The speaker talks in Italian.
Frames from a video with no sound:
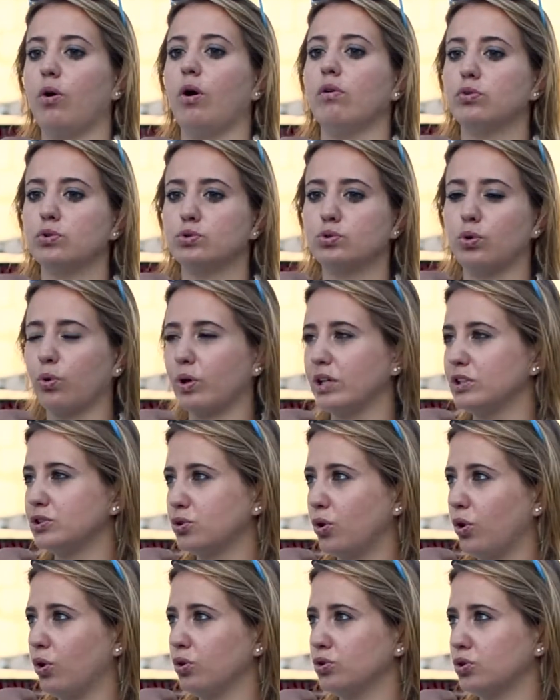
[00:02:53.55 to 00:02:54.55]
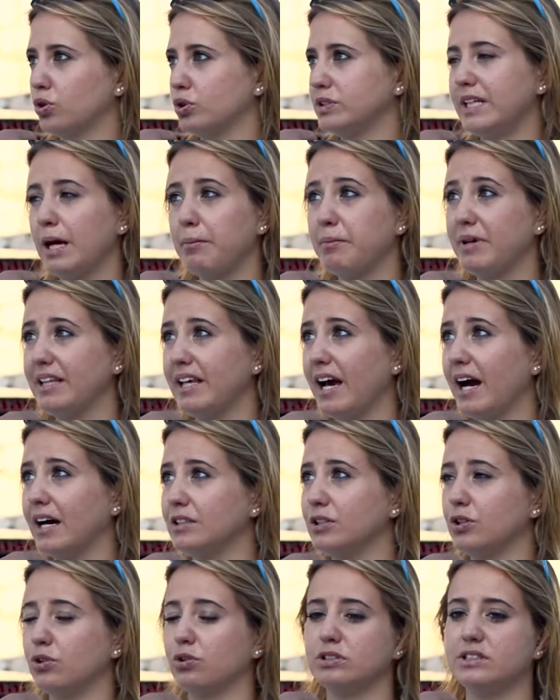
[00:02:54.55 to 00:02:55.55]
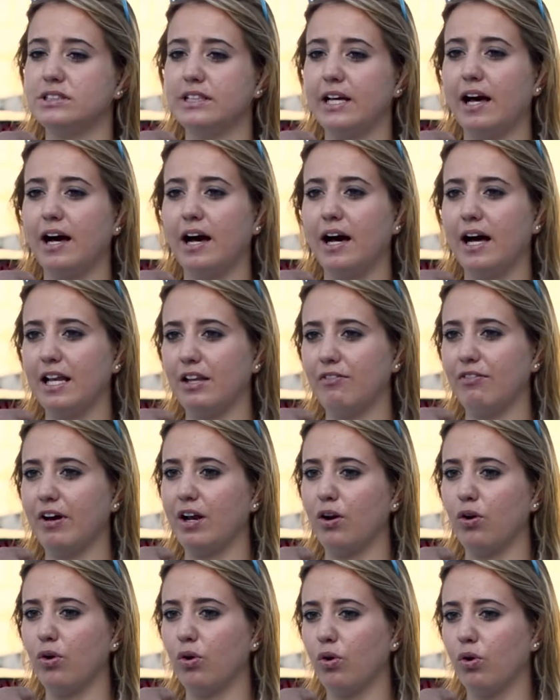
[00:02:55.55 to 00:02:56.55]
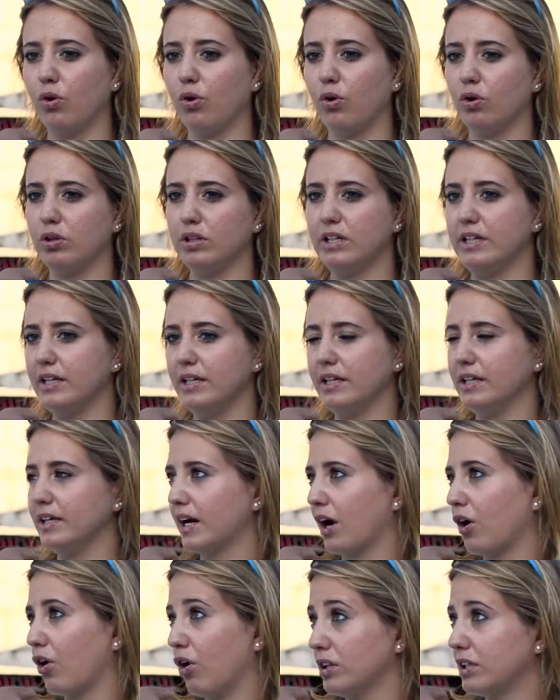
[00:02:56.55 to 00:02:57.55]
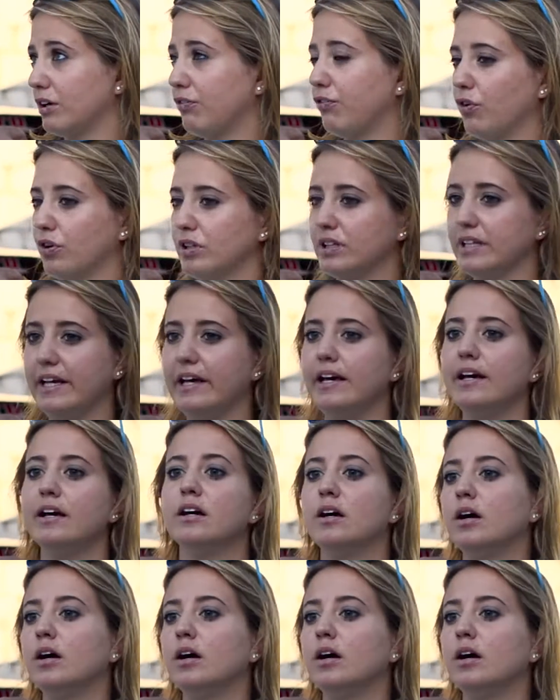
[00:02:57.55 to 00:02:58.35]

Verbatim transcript: ho avuto un riscontro sia mediatico sia a livello di raccolta fondi